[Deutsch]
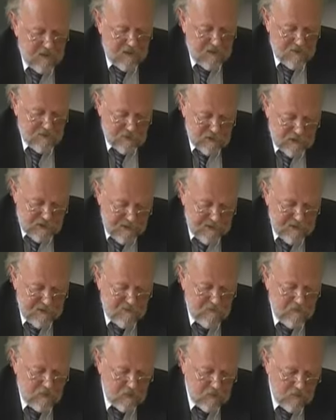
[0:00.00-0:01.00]
also
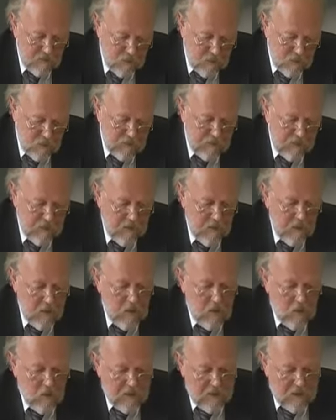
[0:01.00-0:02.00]
schlicht von Gemüt
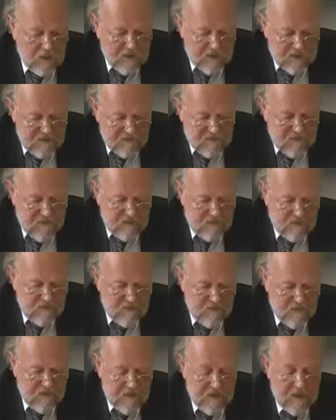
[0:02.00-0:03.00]
und auch echt äh,
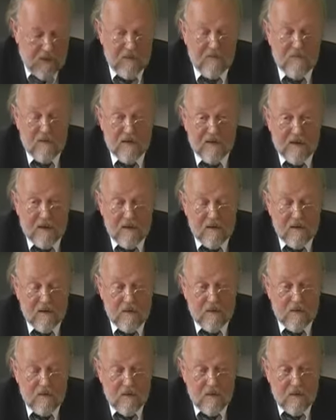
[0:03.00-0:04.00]
eher einfach
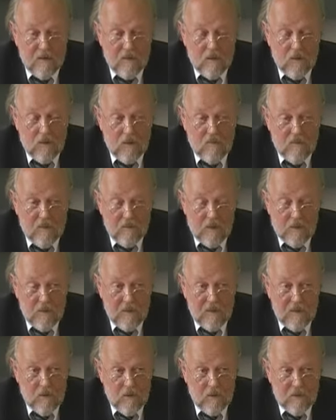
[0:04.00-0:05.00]
denkend. Und wenn man
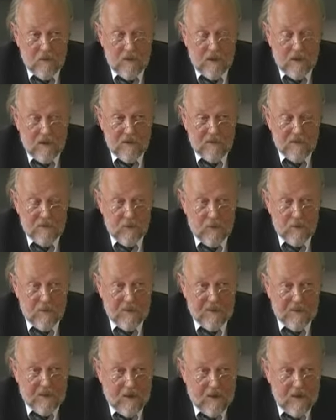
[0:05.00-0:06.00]
Biomineralisation
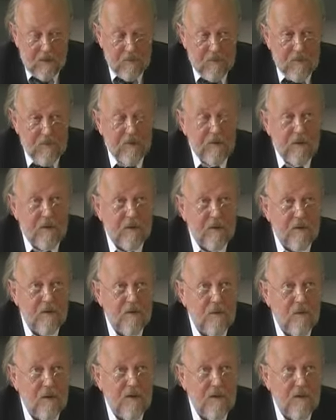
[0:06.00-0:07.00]
betreibt, dann
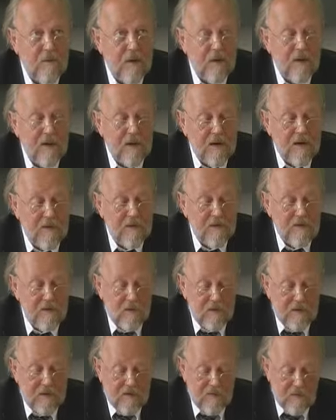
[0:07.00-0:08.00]
sollte man das
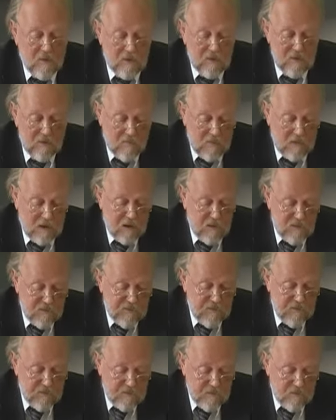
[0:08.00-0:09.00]
unter solchen
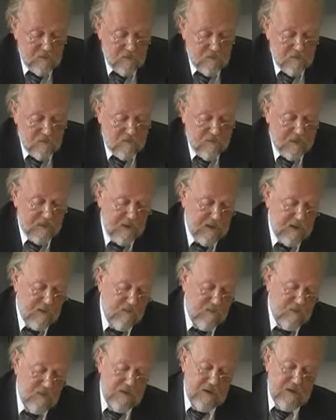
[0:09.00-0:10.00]
Voraussetzungen, wenn man eher
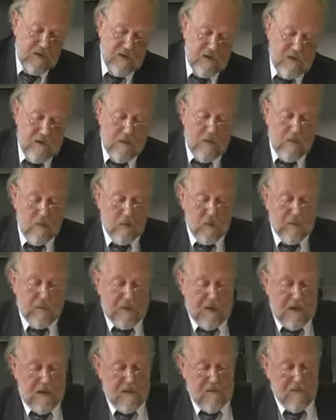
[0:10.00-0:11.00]
von der
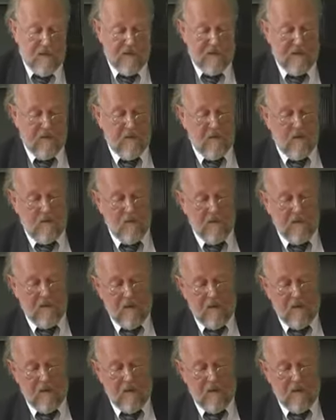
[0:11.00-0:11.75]
brutalen Seite kommt,